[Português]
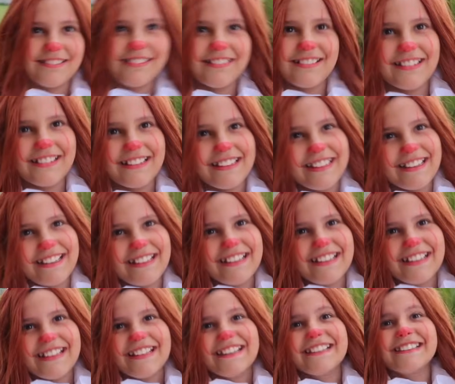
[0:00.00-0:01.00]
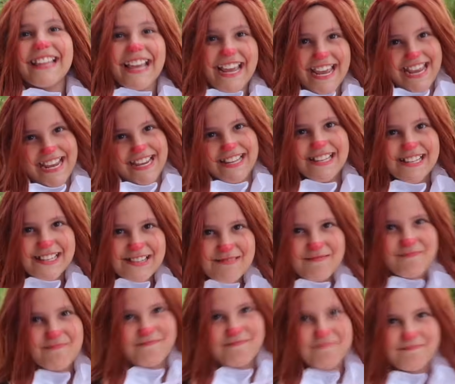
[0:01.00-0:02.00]
Ah, não. Mas a
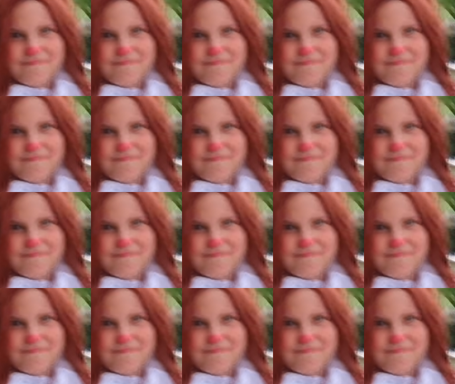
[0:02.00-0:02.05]
Harley